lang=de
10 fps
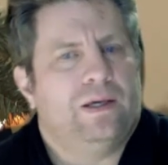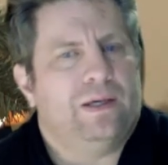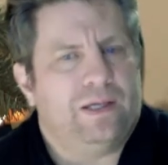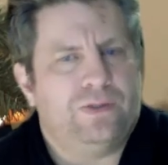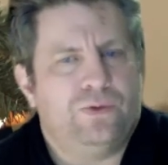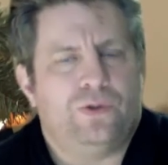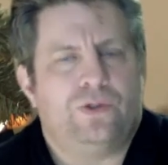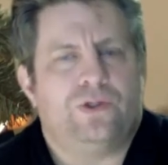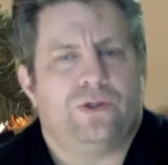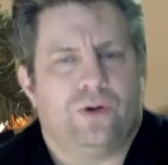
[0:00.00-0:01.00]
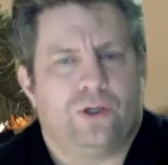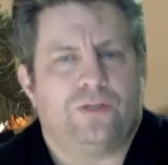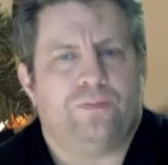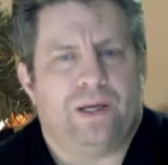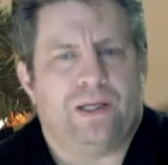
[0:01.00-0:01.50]
Ich suchte
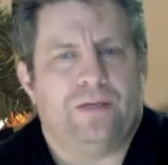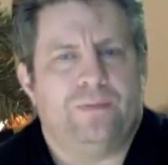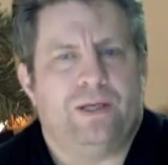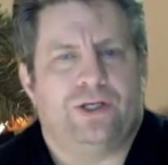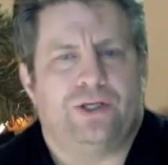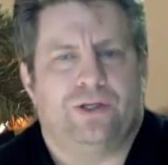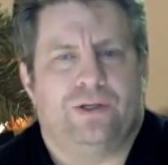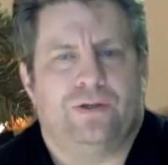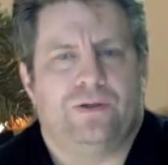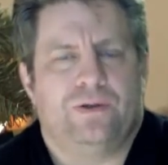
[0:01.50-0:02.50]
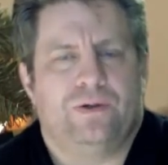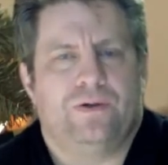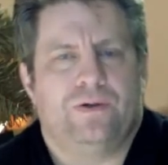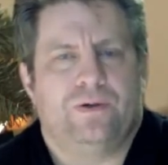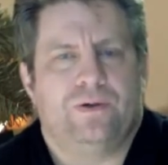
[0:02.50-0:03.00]
Gott bei den Menschen
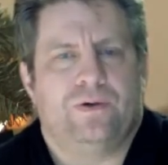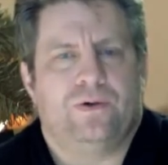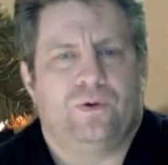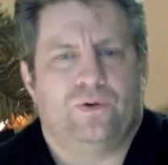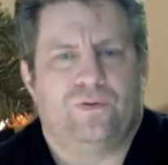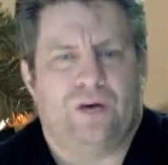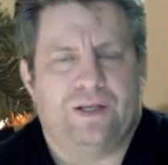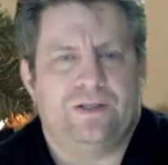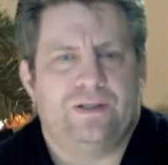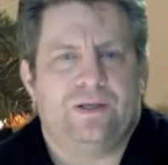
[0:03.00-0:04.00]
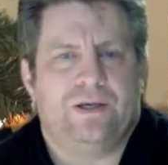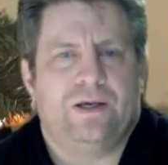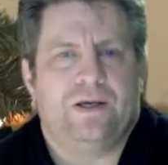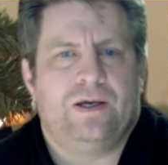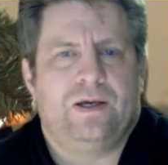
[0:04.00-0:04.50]
und fand
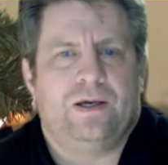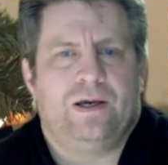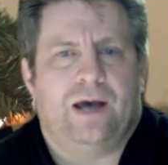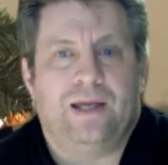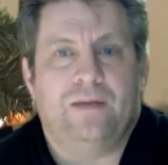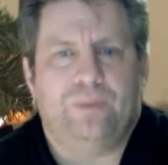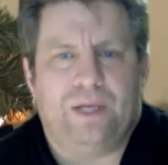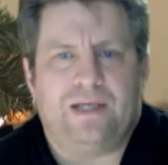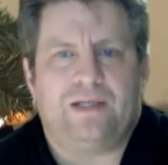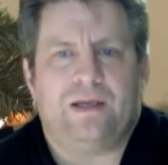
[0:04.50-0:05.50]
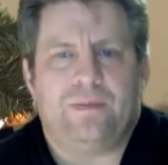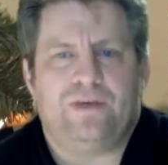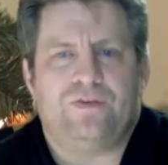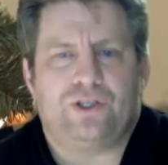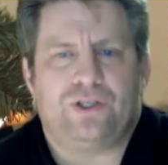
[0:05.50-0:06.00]
einen Blick, der
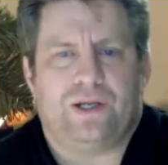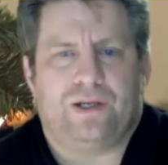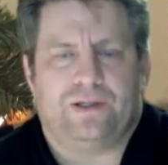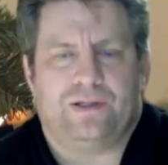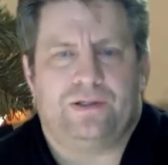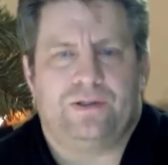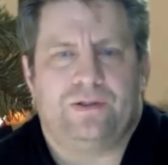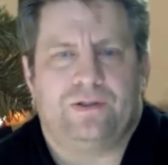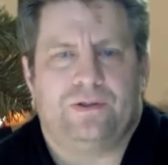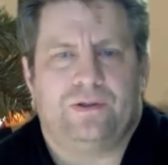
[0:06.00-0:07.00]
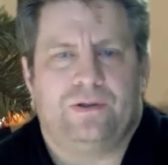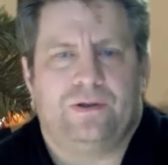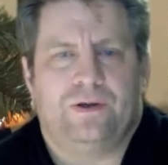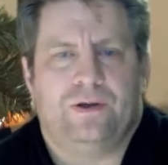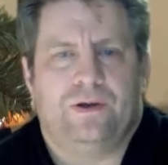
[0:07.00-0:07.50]
mich verstand
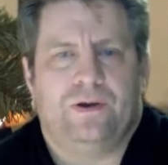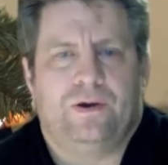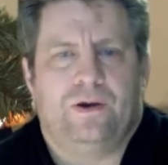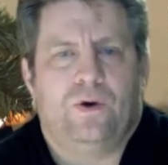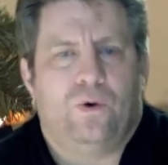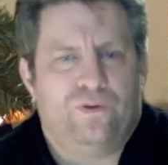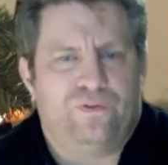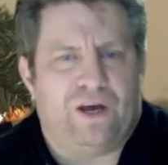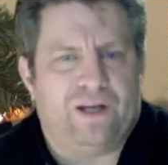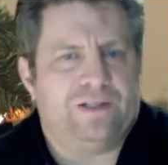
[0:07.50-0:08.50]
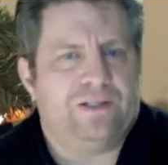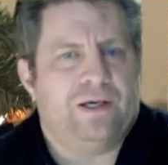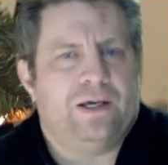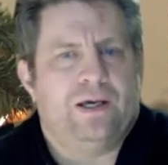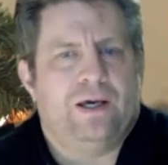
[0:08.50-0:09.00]
und fand
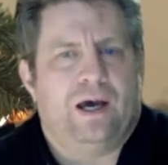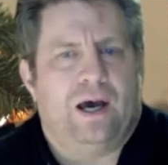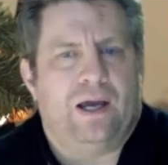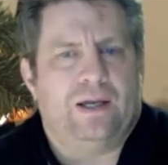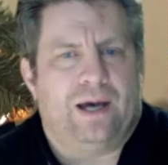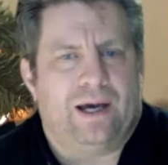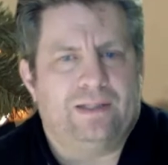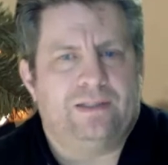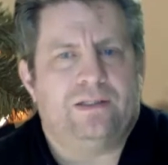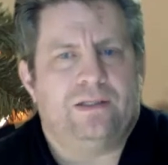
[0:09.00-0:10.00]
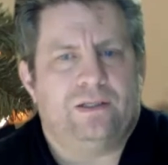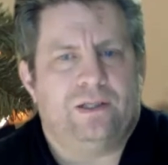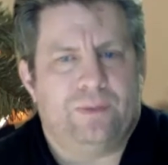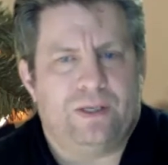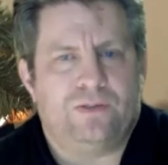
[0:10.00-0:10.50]
eine Hand,
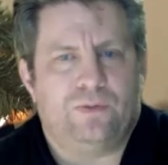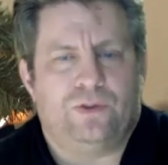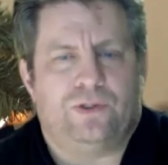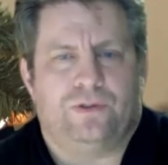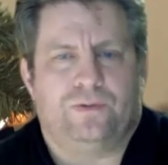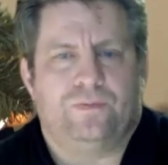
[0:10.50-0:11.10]
die mich suchte